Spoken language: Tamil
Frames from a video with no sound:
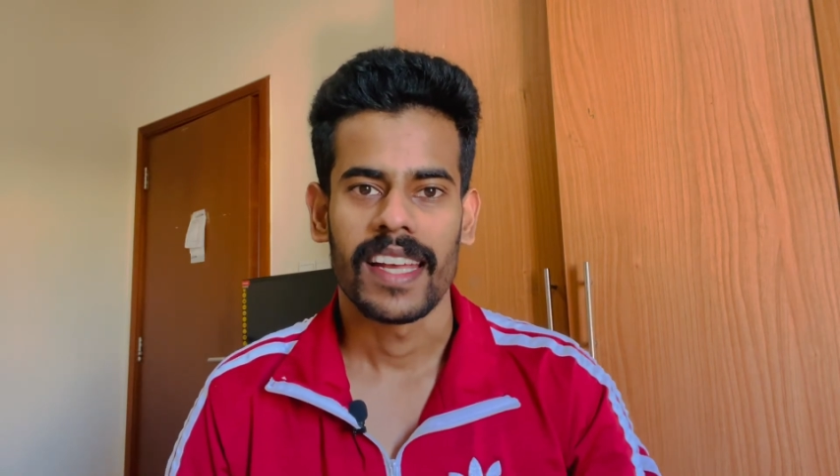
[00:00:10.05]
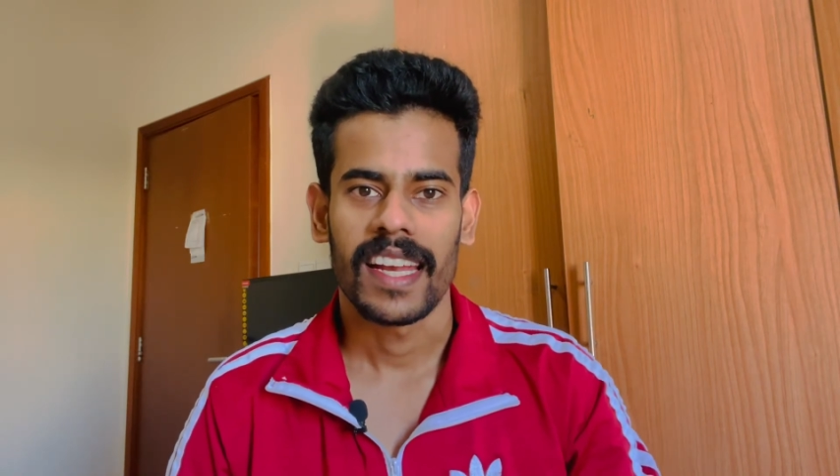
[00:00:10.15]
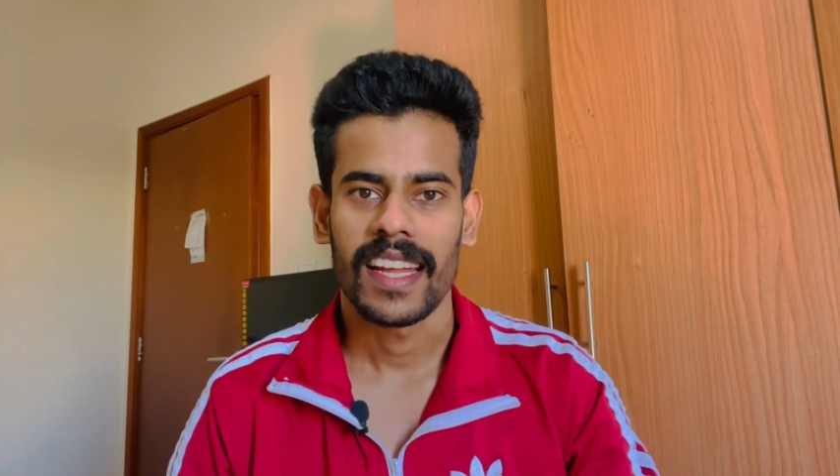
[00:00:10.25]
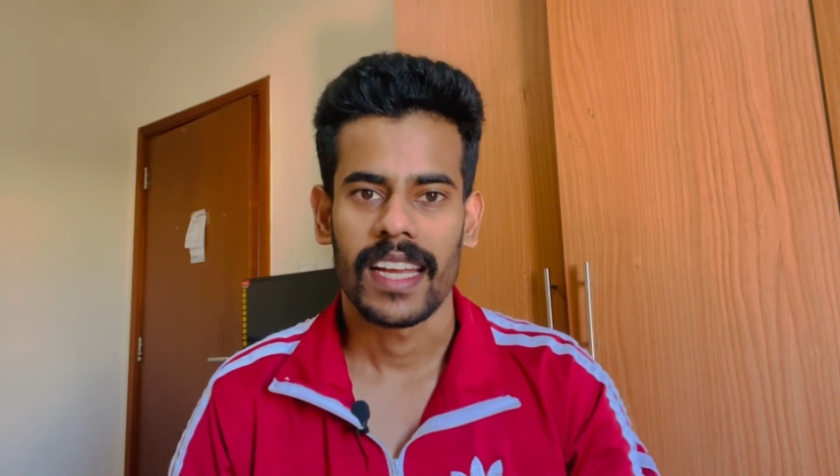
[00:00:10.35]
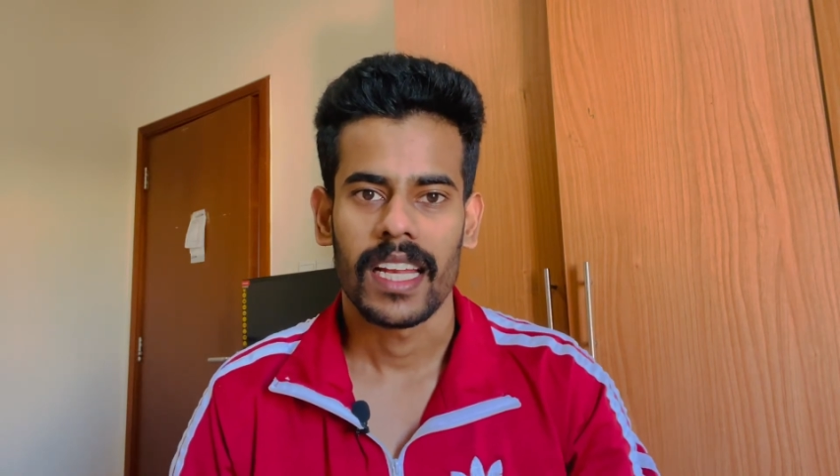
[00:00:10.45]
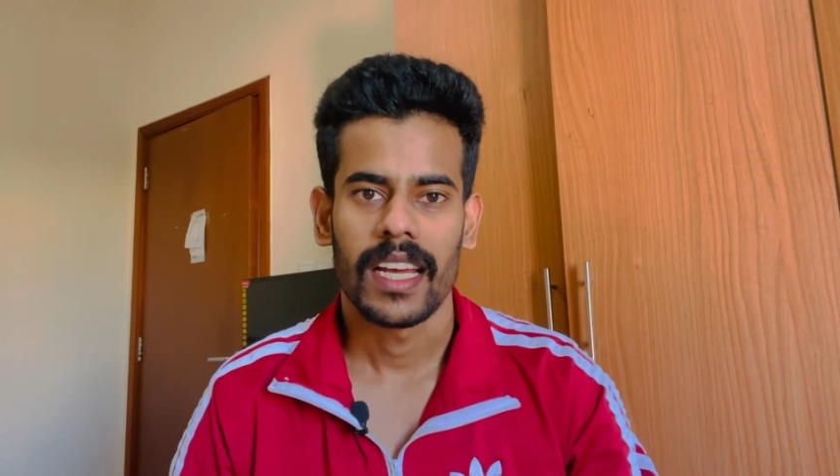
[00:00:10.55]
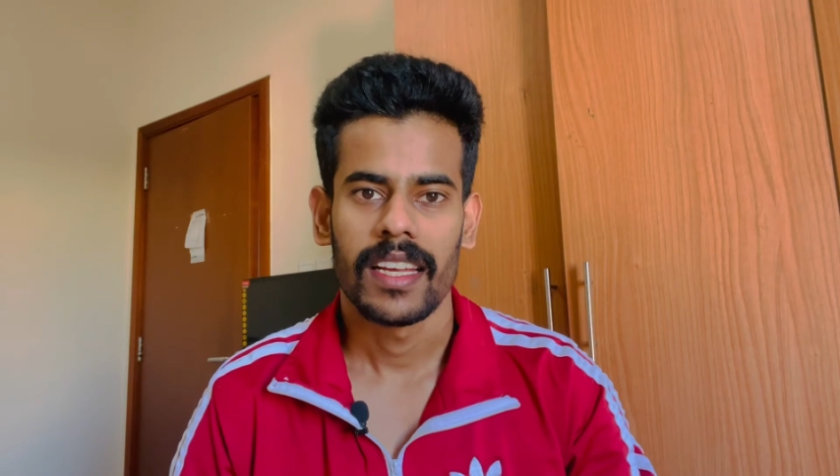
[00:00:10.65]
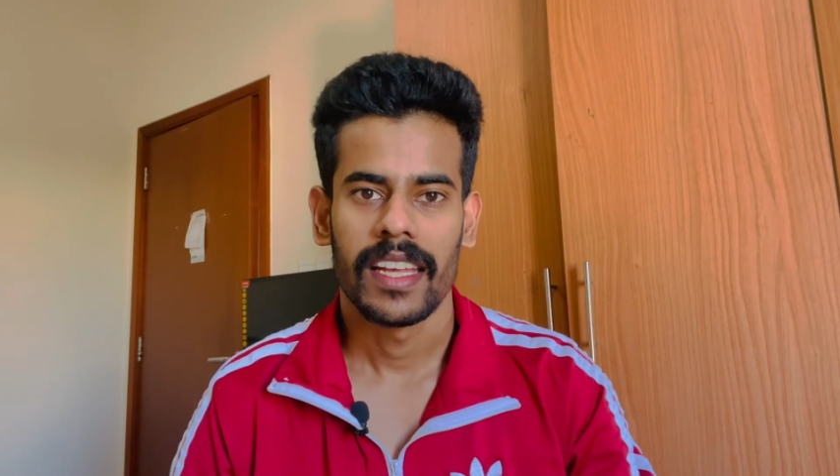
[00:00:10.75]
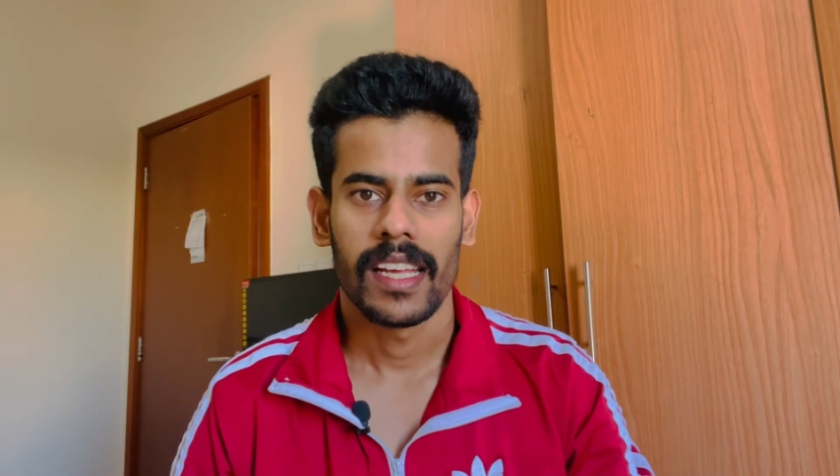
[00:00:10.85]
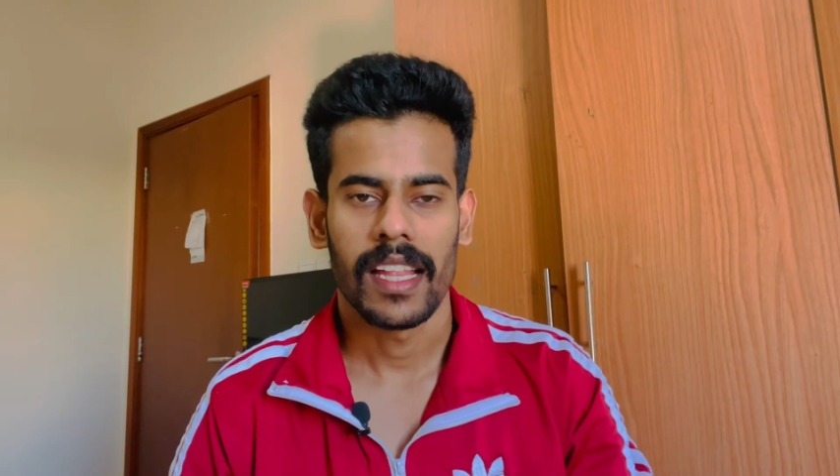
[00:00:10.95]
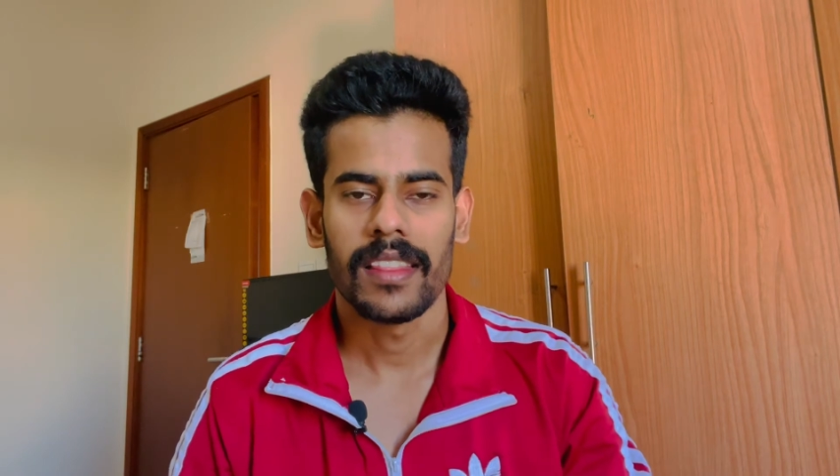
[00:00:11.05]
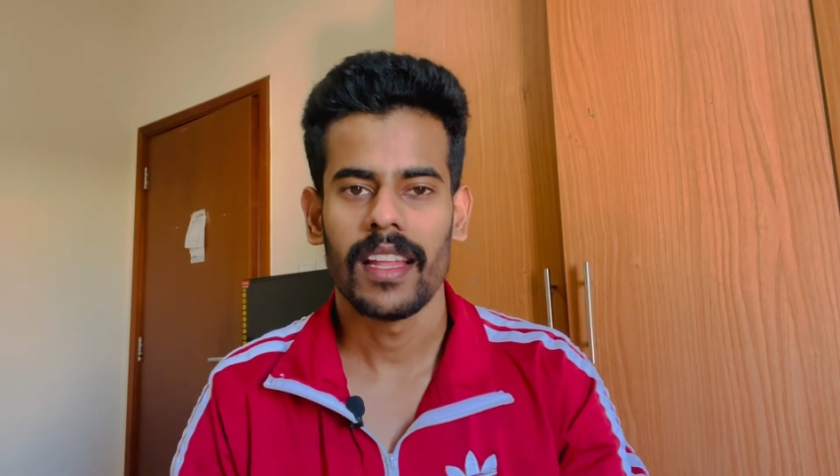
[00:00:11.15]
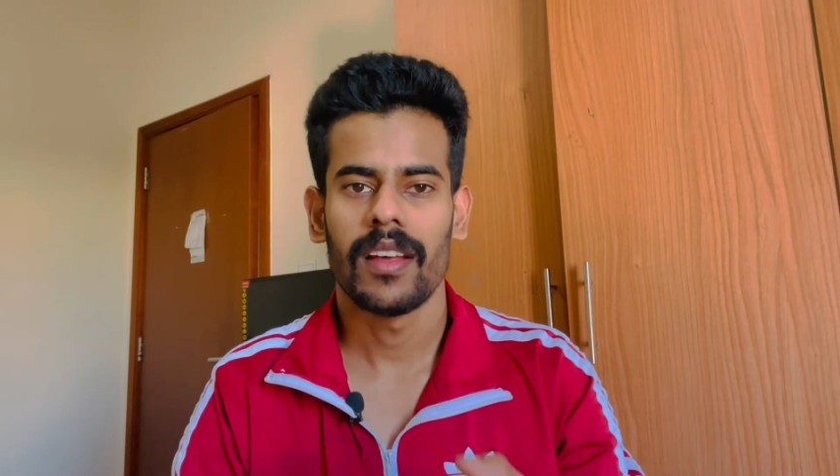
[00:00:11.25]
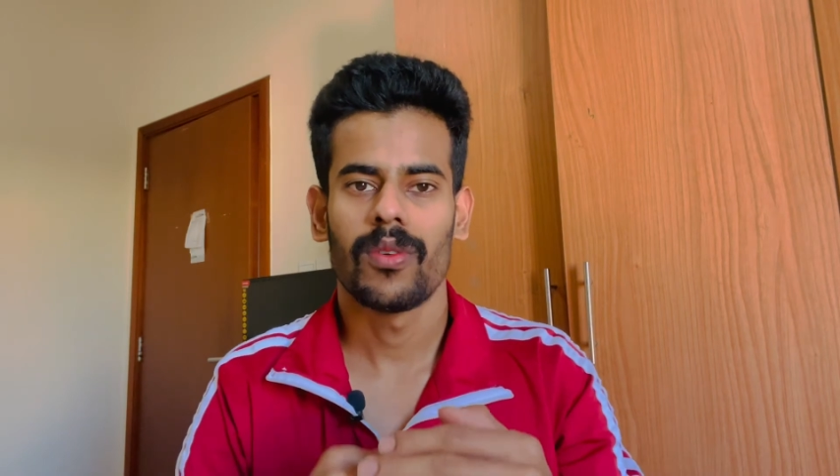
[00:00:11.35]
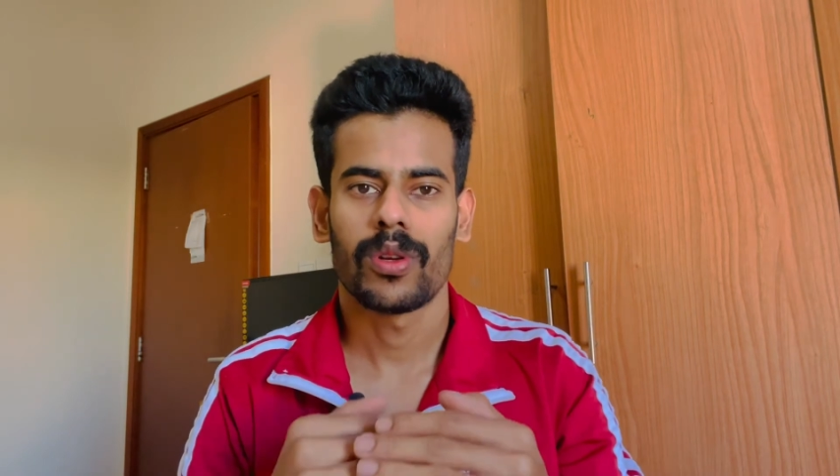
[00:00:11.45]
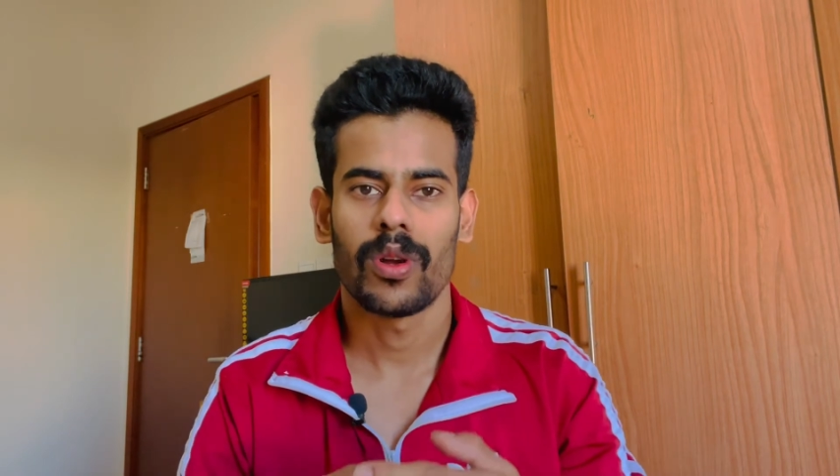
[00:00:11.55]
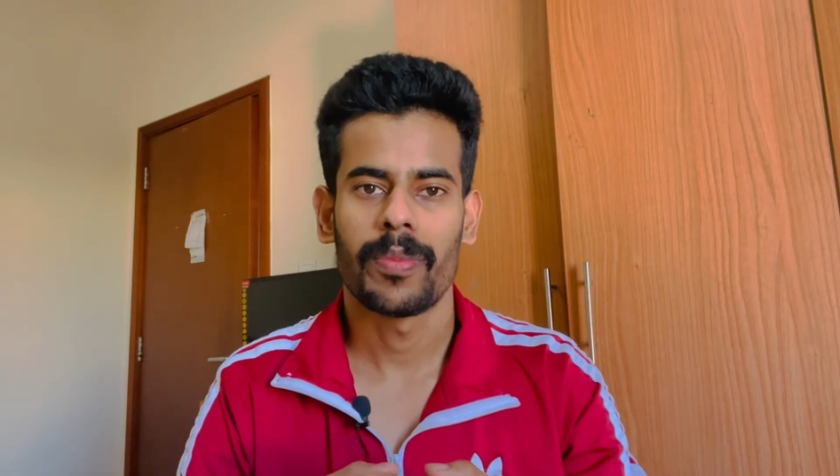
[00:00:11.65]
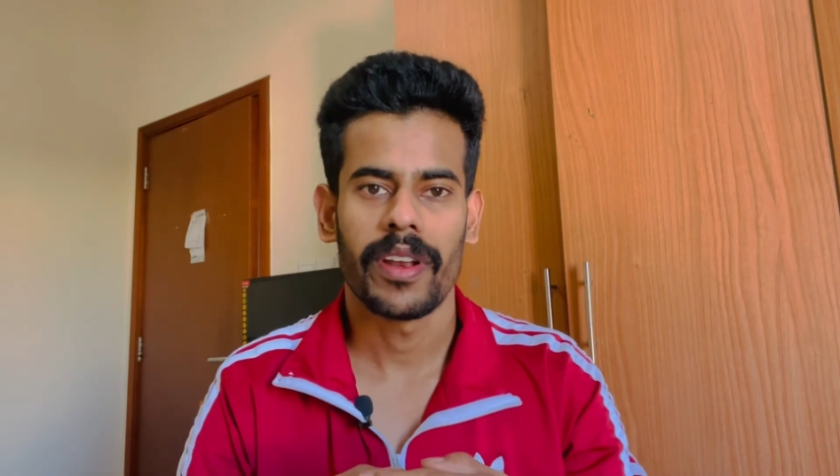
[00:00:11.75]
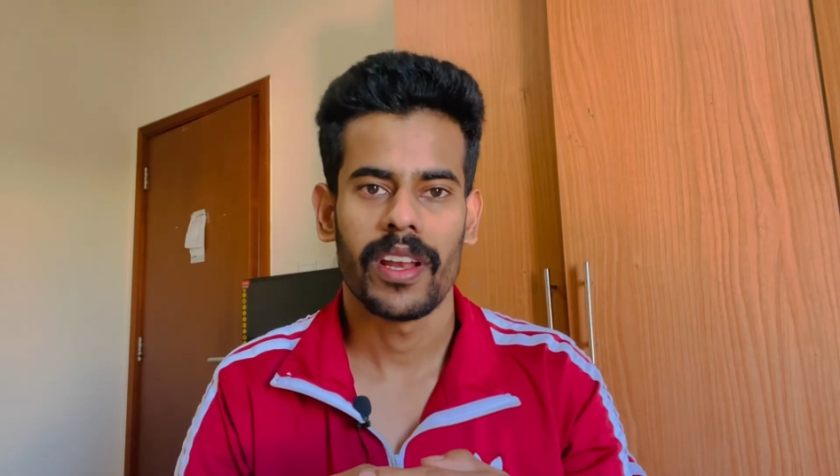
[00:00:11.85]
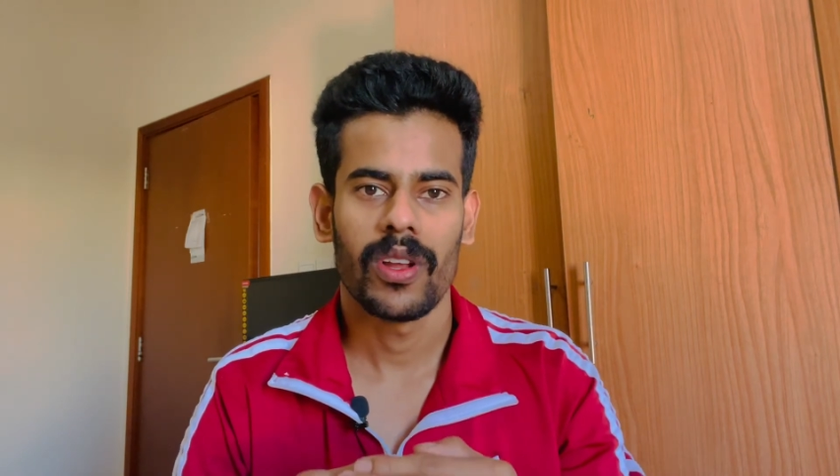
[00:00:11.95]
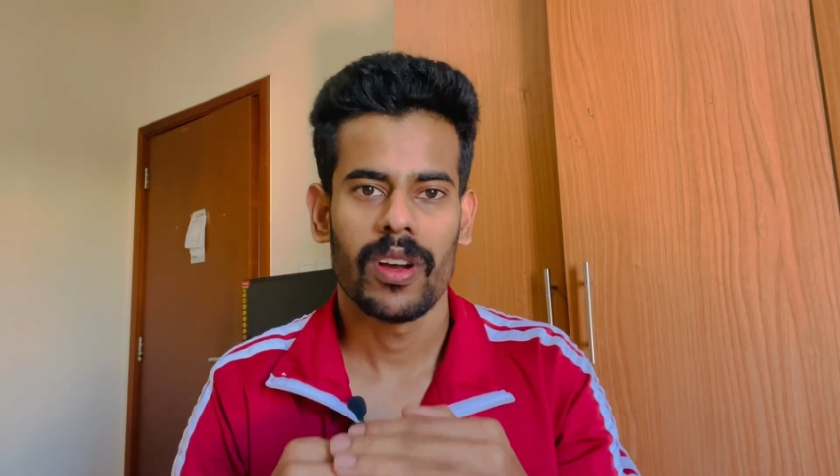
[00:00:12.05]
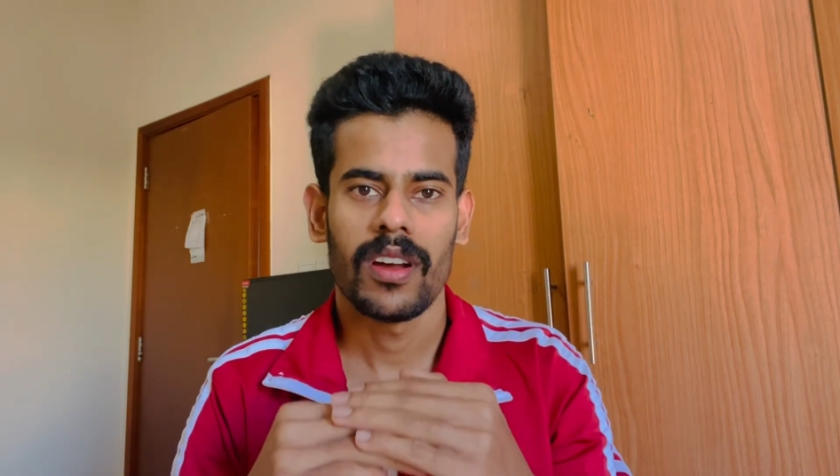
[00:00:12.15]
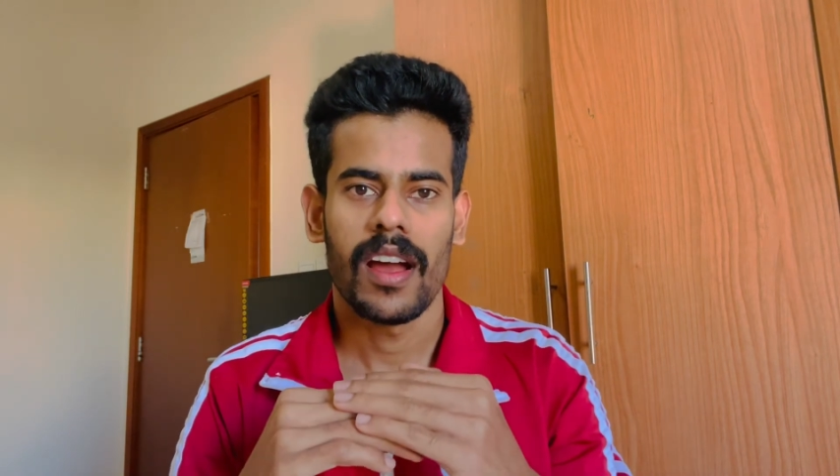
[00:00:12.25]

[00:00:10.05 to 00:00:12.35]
ஏன்னு கேட்டிங்கன்னா நீங்கள் எந்தளவு ஒர்க் அவுட் பண்ணுறீங்களோ